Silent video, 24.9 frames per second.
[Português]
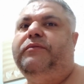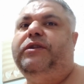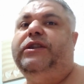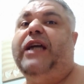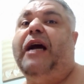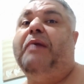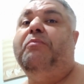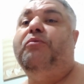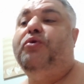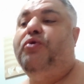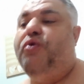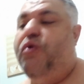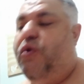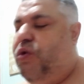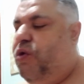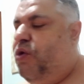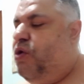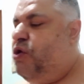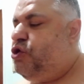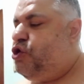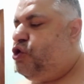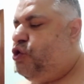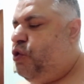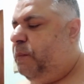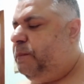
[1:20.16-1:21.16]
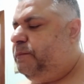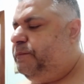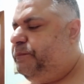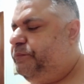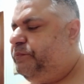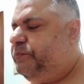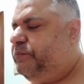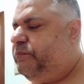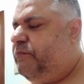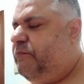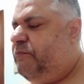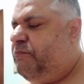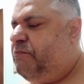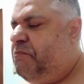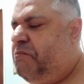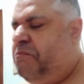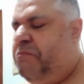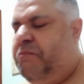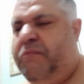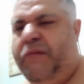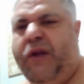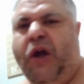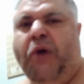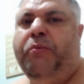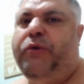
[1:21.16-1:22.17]
Já mudou o gosto.
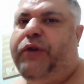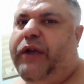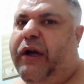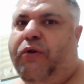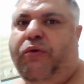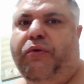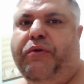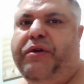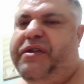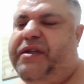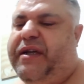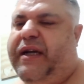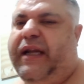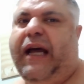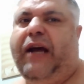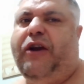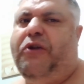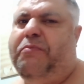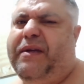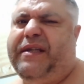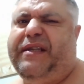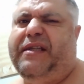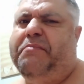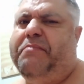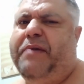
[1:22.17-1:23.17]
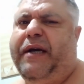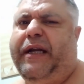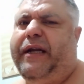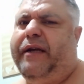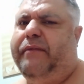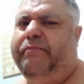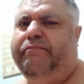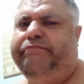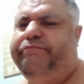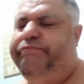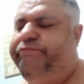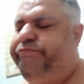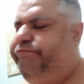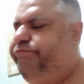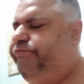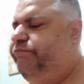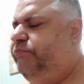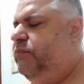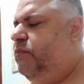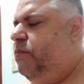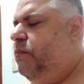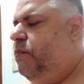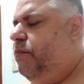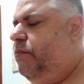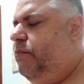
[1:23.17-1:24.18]
Não muita coisa, claro, uma semana
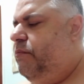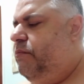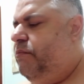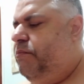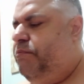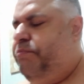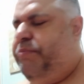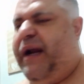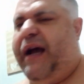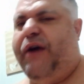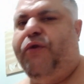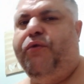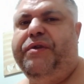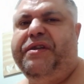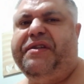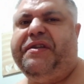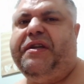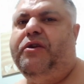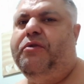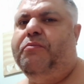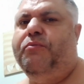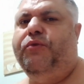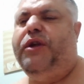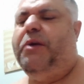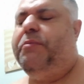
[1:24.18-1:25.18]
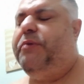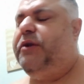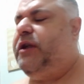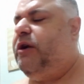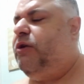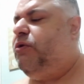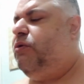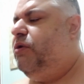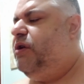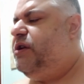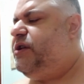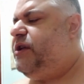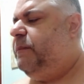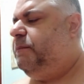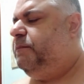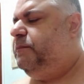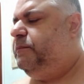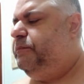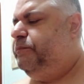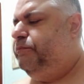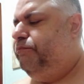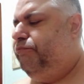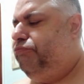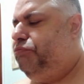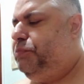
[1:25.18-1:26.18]
para o uísque não muda muita coisa.
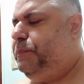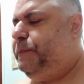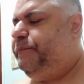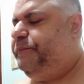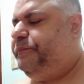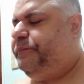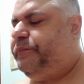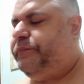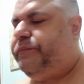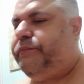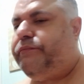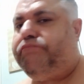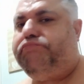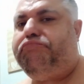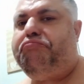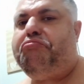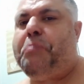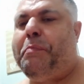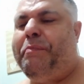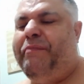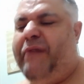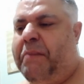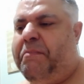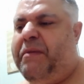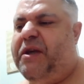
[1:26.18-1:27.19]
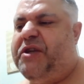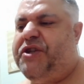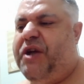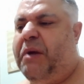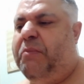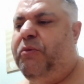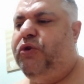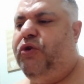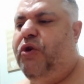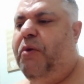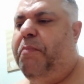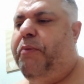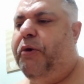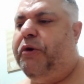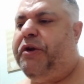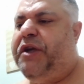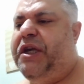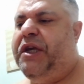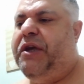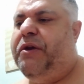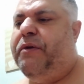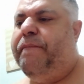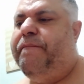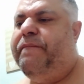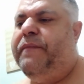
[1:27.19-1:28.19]
Mas já mudou um
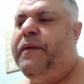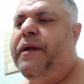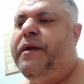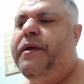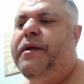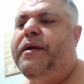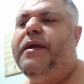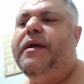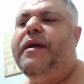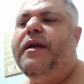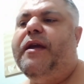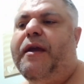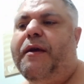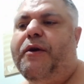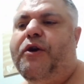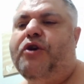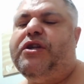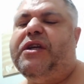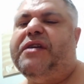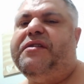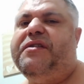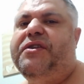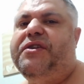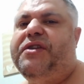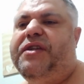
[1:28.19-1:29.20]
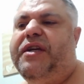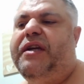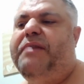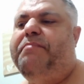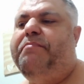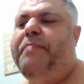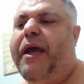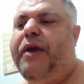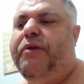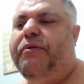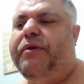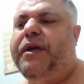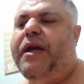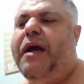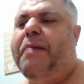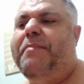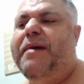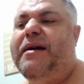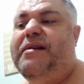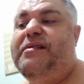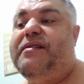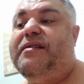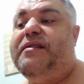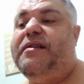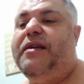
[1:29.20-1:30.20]
pouquinho e eu já senti ele meio que
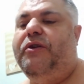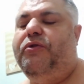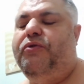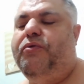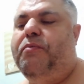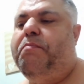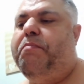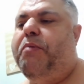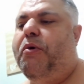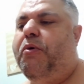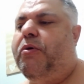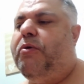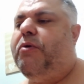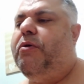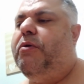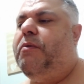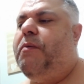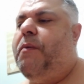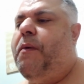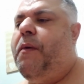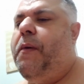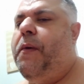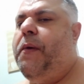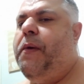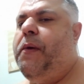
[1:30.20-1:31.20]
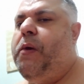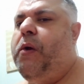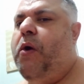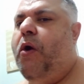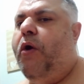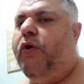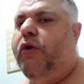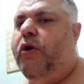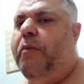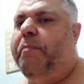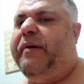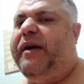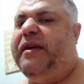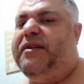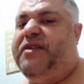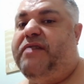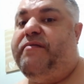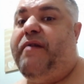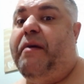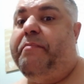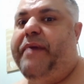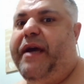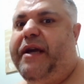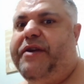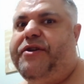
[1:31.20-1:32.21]
amansando um pouco,
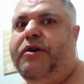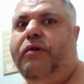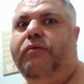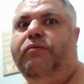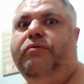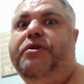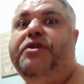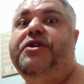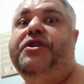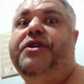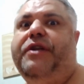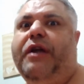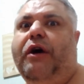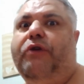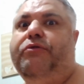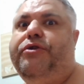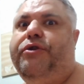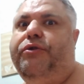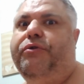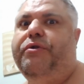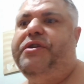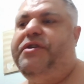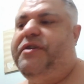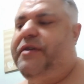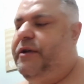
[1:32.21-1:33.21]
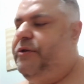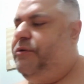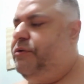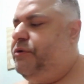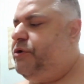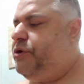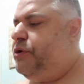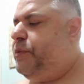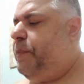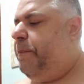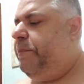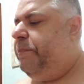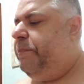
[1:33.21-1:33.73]
comparativamente ao original de dois anos.